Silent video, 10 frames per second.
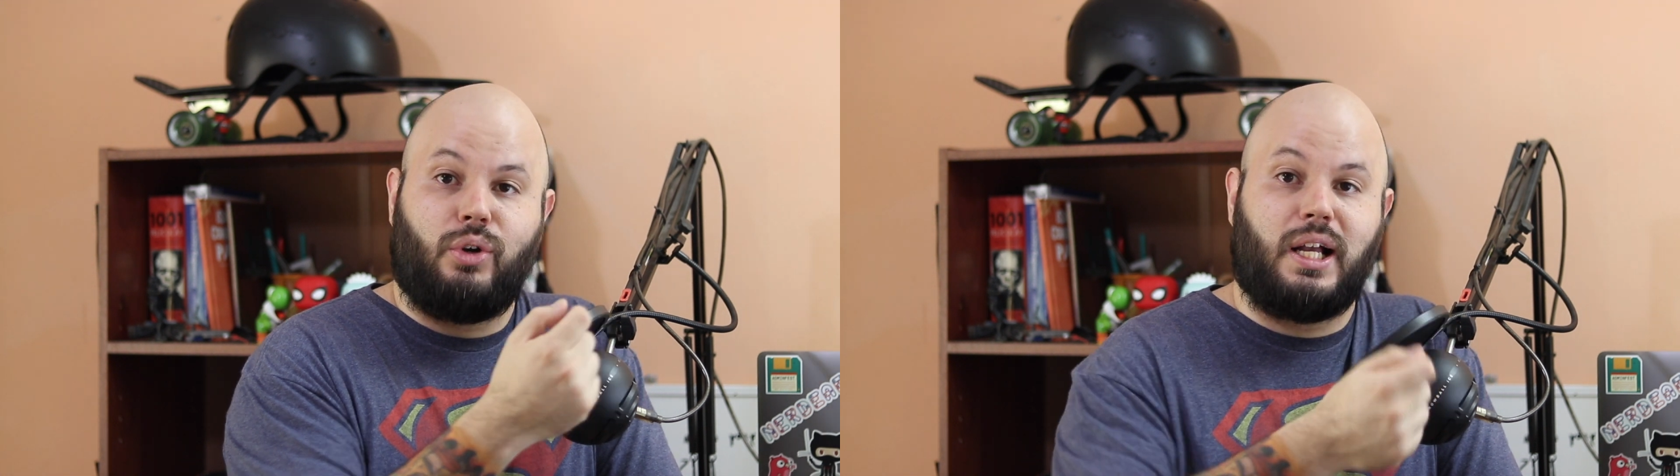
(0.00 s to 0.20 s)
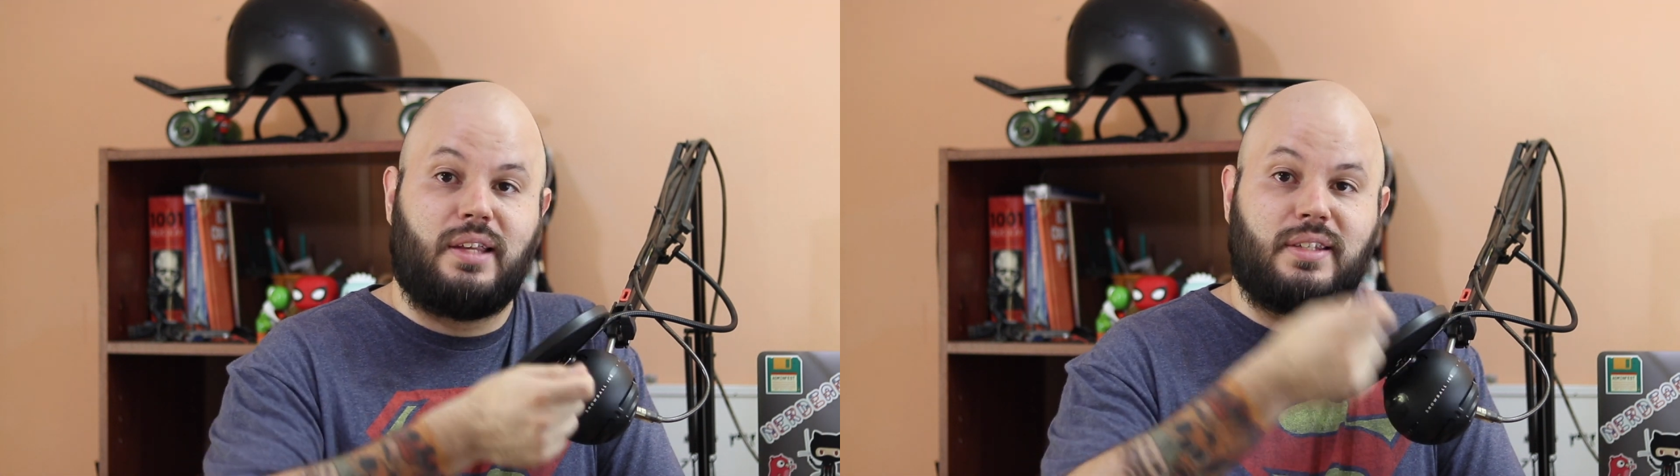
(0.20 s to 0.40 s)

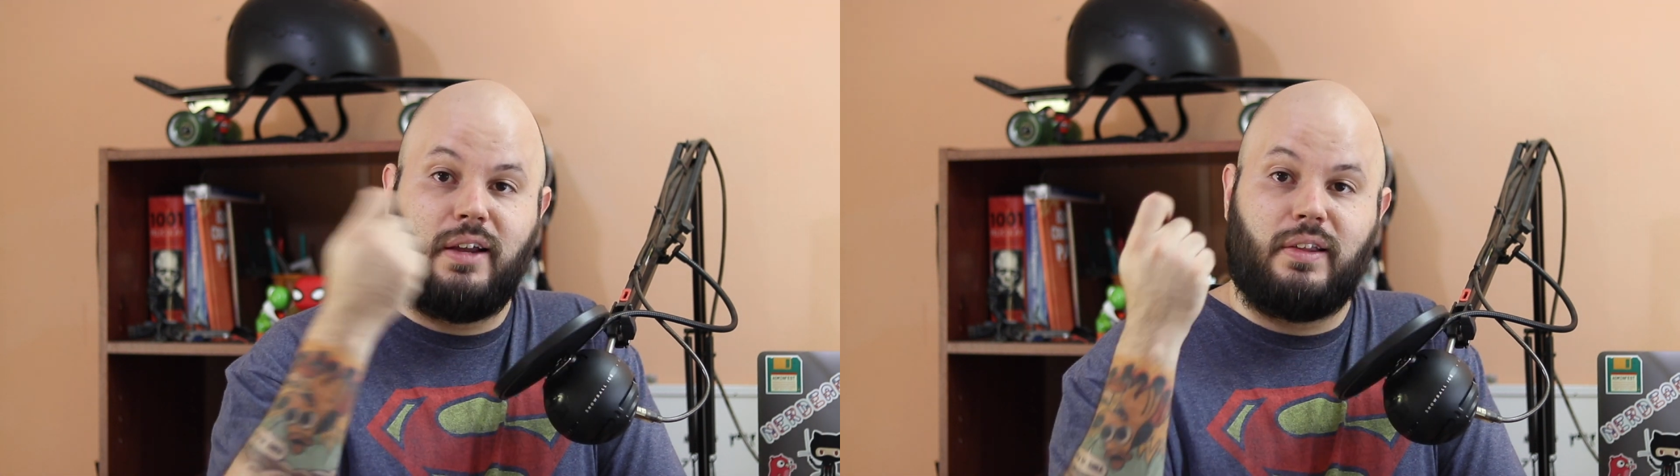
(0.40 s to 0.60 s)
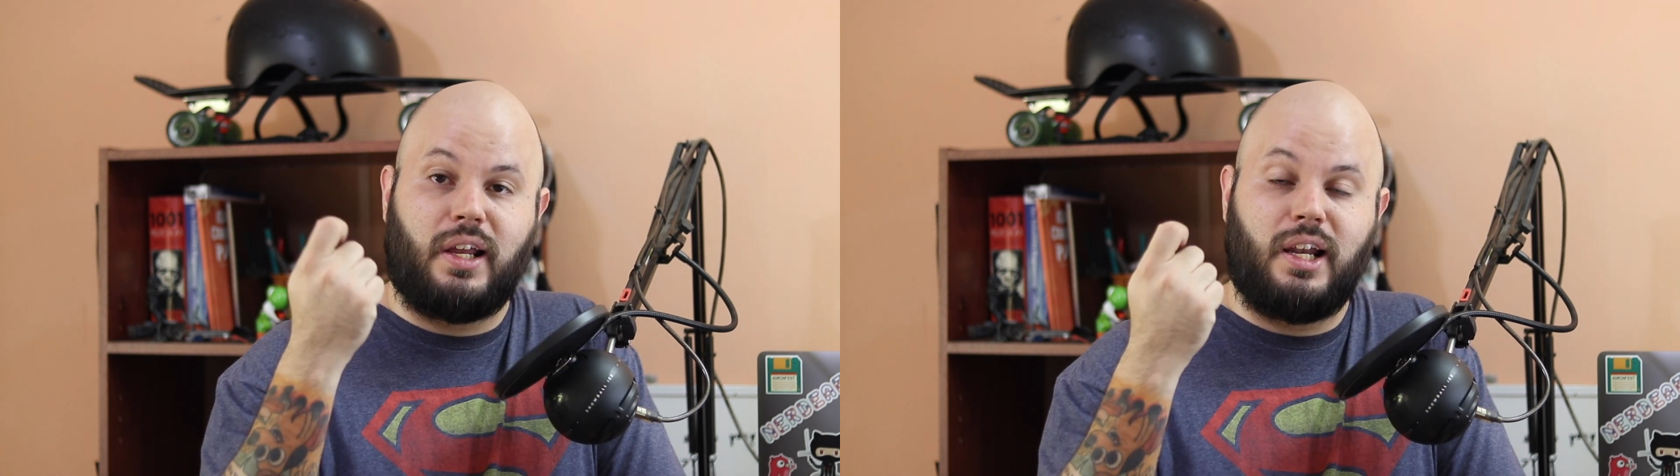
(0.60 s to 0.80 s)
no alcanza
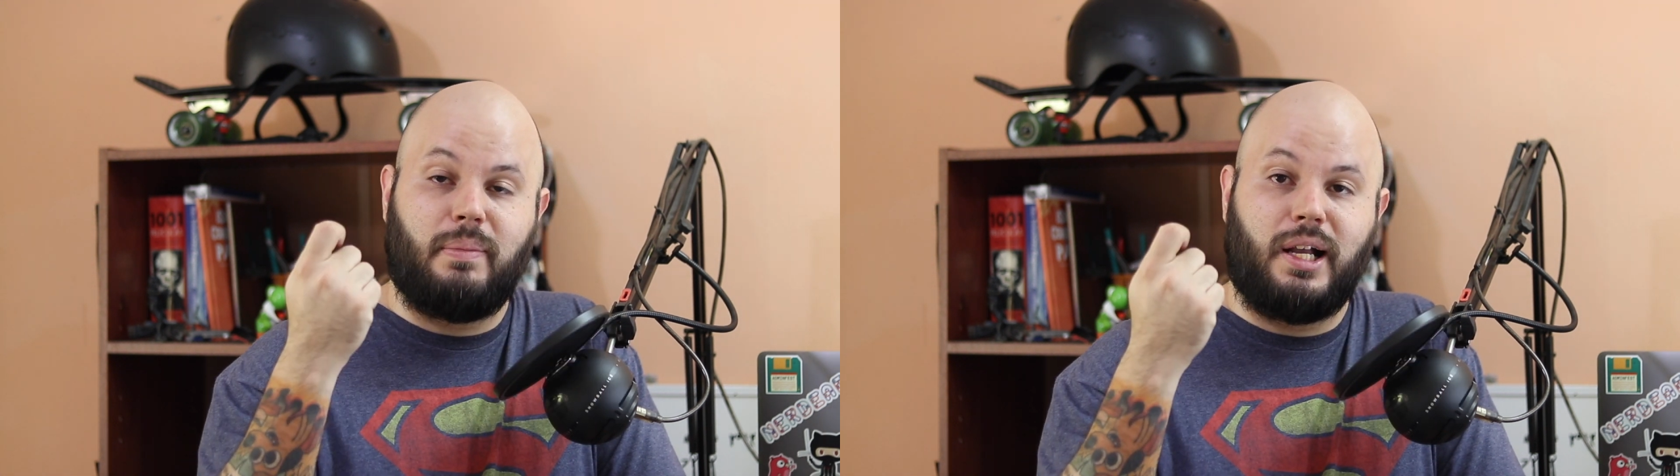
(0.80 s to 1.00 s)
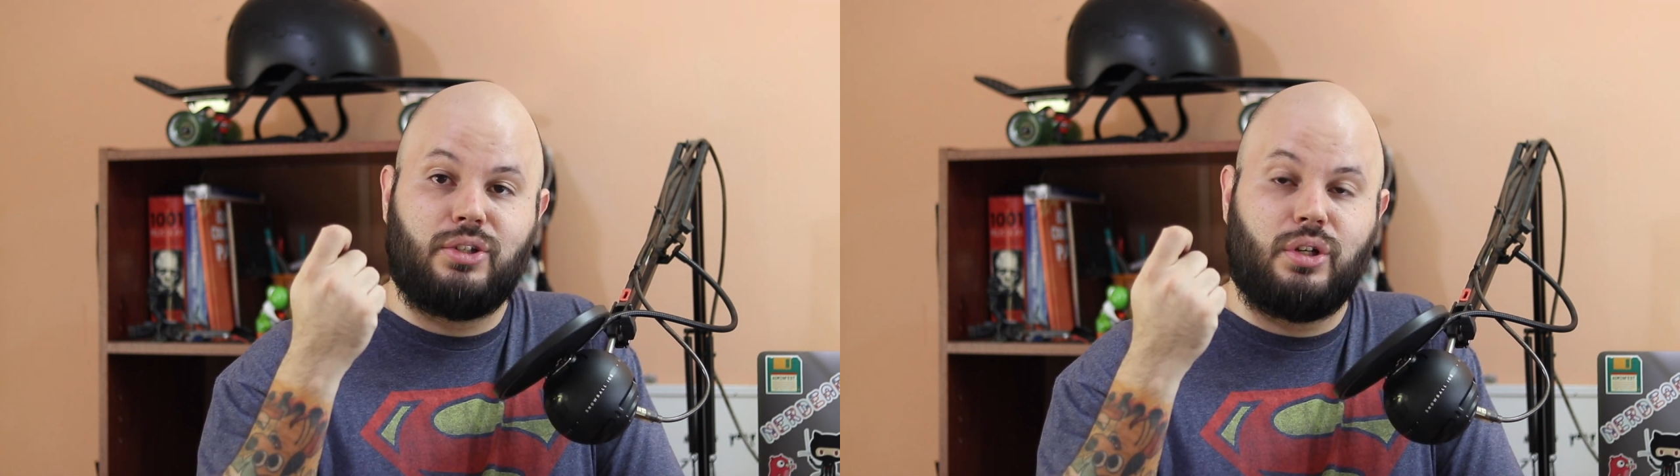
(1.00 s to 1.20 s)
a levantar la
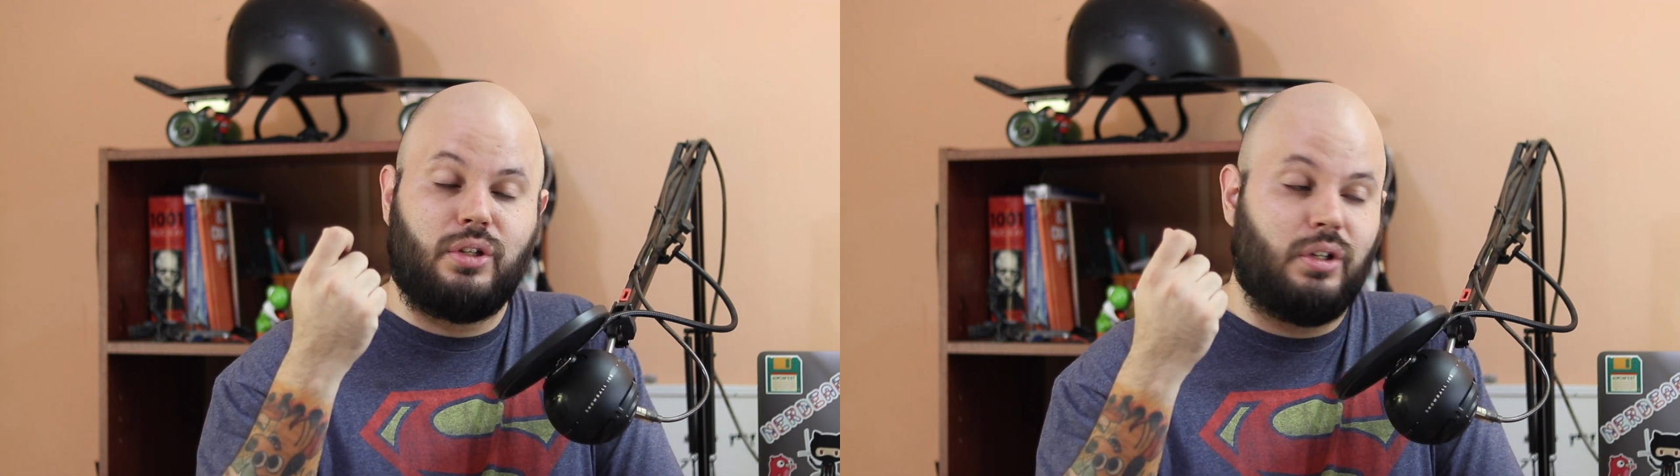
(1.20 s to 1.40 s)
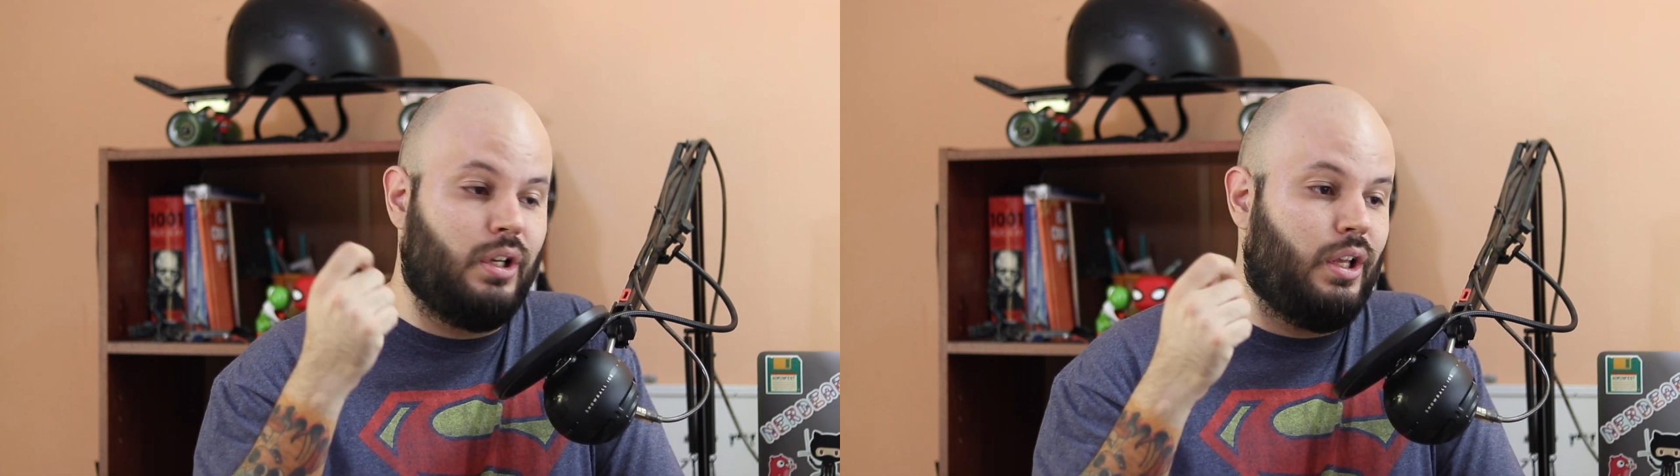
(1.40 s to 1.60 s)
aplicación,